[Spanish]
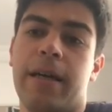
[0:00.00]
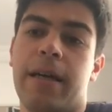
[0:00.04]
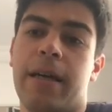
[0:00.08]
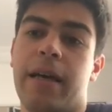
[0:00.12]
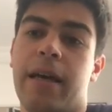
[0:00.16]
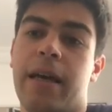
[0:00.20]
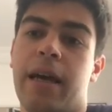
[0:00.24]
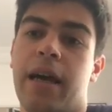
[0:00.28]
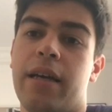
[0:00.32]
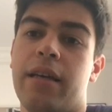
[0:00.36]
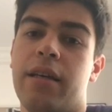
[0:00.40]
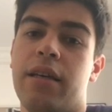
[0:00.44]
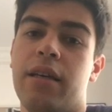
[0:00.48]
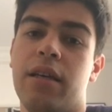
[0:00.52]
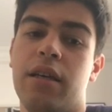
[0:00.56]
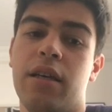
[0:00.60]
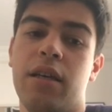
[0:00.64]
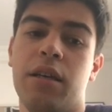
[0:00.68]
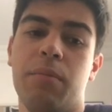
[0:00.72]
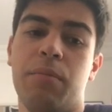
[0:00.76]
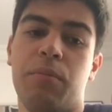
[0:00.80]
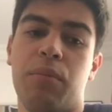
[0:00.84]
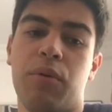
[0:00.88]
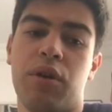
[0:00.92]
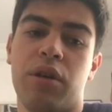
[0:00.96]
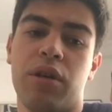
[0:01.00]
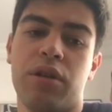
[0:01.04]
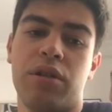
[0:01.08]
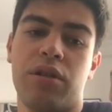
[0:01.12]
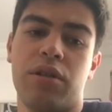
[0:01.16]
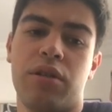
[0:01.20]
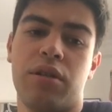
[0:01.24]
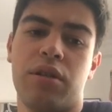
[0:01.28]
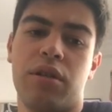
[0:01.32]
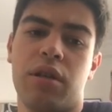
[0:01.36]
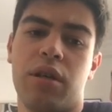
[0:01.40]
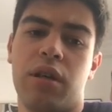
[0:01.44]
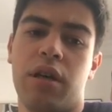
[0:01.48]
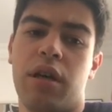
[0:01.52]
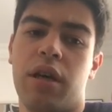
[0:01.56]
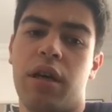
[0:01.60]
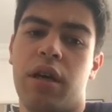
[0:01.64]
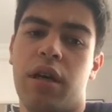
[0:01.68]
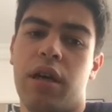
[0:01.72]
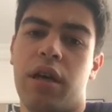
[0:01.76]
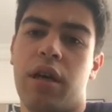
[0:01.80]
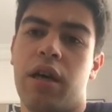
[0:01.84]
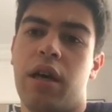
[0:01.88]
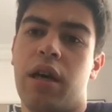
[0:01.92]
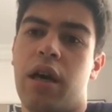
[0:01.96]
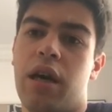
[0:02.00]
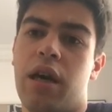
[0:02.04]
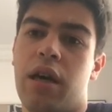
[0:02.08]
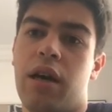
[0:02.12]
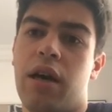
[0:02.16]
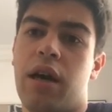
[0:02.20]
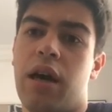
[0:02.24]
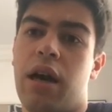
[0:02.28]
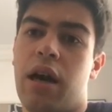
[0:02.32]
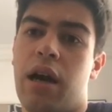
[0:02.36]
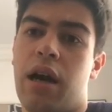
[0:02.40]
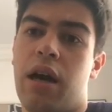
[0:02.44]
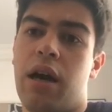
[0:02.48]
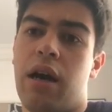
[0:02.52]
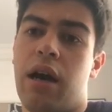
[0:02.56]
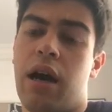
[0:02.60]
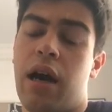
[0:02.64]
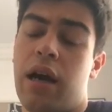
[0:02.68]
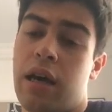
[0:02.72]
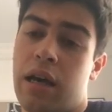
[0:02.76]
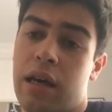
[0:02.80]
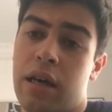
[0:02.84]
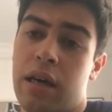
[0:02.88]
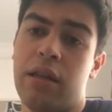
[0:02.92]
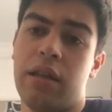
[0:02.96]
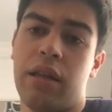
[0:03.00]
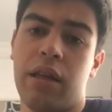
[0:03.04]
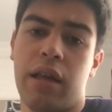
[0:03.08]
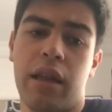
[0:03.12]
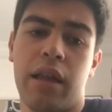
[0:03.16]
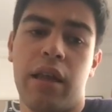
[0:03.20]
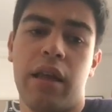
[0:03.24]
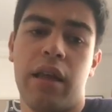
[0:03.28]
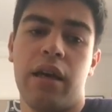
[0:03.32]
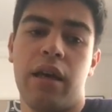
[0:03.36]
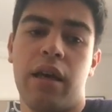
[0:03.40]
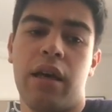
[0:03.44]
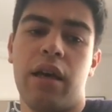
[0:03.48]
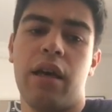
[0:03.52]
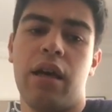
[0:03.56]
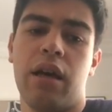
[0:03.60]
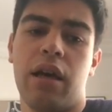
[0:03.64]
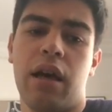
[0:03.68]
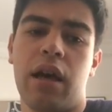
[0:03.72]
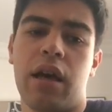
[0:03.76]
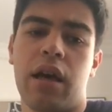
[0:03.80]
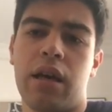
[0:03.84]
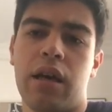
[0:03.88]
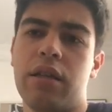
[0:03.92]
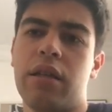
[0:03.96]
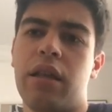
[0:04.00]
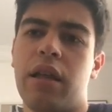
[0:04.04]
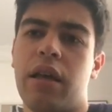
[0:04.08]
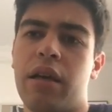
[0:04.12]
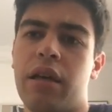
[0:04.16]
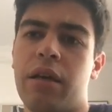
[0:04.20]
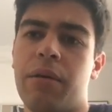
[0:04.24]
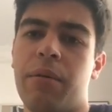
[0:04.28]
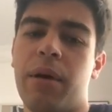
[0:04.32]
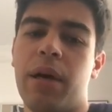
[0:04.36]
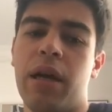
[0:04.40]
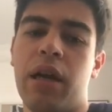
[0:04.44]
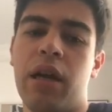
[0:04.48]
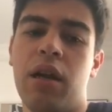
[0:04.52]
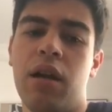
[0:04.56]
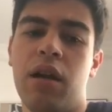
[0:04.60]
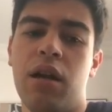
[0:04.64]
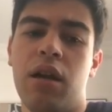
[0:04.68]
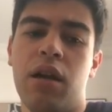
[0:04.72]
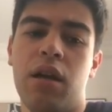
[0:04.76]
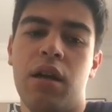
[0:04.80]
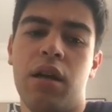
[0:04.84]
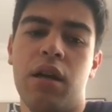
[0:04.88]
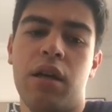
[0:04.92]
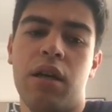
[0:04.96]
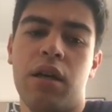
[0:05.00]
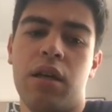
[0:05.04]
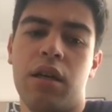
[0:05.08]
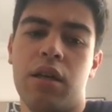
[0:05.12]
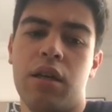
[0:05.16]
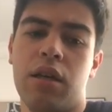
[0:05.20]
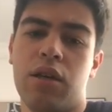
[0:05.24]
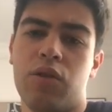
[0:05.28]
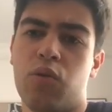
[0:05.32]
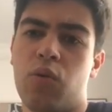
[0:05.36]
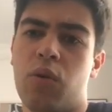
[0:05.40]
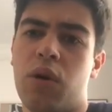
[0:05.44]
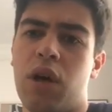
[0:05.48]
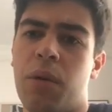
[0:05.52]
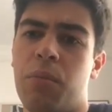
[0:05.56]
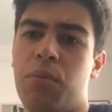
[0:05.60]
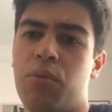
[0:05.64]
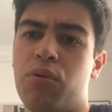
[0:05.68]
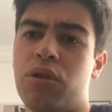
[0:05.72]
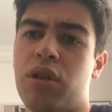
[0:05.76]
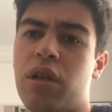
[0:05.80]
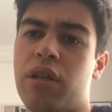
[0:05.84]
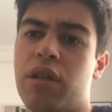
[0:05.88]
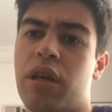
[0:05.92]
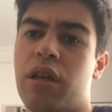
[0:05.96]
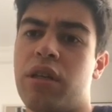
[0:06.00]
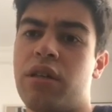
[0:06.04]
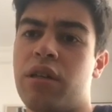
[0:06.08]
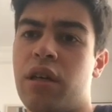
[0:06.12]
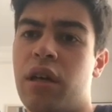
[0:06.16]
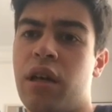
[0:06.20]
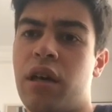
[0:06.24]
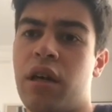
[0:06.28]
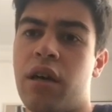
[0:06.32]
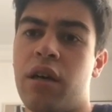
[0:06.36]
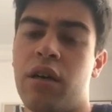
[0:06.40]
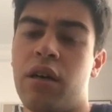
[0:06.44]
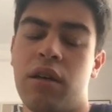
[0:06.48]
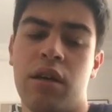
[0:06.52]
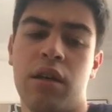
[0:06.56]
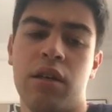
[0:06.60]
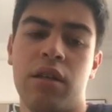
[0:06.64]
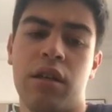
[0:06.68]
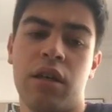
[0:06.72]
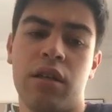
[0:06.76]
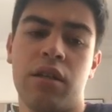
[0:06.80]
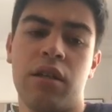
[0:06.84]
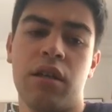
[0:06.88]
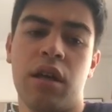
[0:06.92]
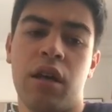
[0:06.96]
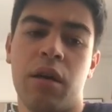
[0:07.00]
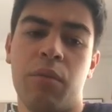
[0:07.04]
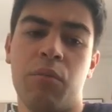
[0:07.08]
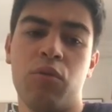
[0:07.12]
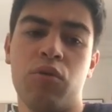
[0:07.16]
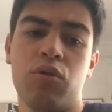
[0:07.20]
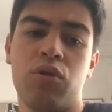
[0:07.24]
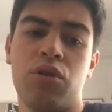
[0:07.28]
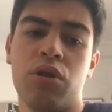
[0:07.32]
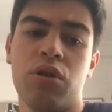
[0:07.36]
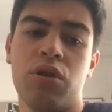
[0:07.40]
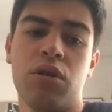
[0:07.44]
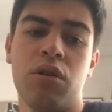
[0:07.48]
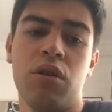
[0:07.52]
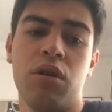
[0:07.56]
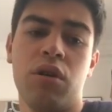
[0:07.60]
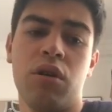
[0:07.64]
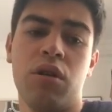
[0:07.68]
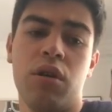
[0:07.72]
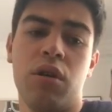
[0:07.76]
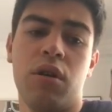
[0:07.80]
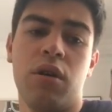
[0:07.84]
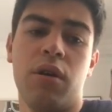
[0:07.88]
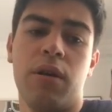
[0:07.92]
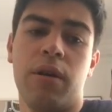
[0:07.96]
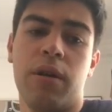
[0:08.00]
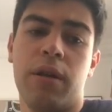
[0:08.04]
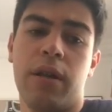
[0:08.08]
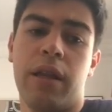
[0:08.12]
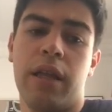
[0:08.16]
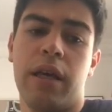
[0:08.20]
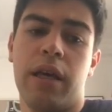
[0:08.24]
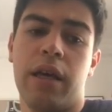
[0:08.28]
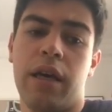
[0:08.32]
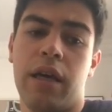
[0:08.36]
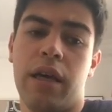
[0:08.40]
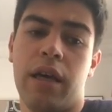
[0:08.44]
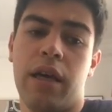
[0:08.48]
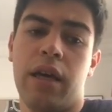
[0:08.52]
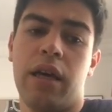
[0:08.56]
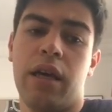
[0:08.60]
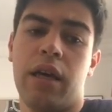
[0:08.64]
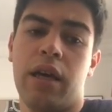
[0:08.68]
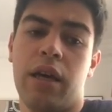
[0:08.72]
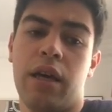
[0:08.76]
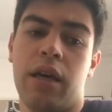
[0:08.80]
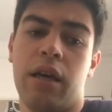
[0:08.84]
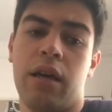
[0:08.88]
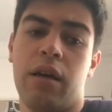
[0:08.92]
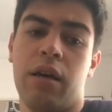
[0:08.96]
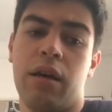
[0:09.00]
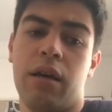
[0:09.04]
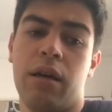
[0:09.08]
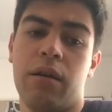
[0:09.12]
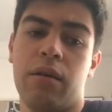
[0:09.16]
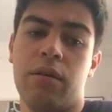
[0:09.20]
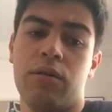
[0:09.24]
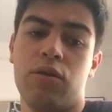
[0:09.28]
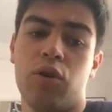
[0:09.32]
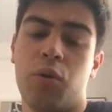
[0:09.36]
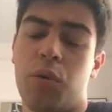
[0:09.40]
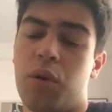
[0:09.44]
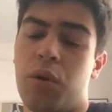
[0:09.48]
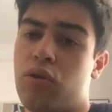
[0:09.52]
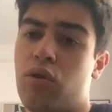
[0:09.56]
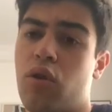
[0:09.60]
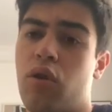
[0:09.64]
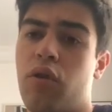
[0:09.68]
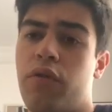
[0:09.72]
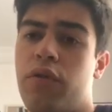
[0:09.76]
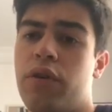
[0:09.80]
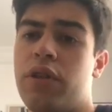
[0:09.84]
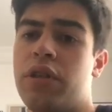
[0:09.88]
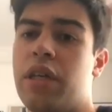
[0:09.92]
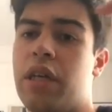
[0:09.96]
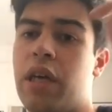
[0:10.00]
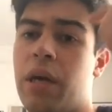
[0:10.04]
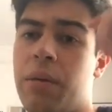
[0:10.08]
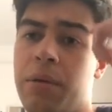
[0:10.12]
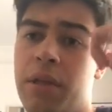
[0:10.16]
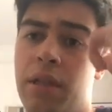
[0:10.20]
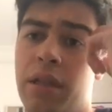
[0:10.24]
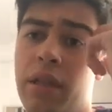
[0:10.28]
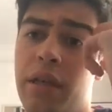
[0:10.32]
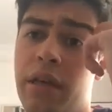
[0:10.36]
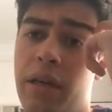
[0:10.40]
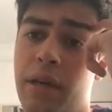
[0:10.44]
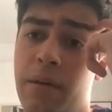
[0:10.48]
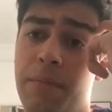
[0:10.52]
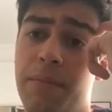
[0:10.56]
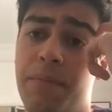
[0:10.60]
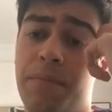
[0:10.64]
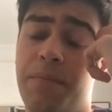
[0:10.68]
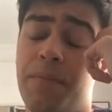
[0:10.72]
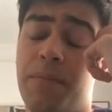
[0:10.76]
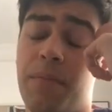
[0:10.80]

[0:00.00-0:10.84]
Eh, allí, pues, eh, hay gente de, gente de nivel y es un campus que te exige, que te exige mucho, eh, sobre todo físicamente,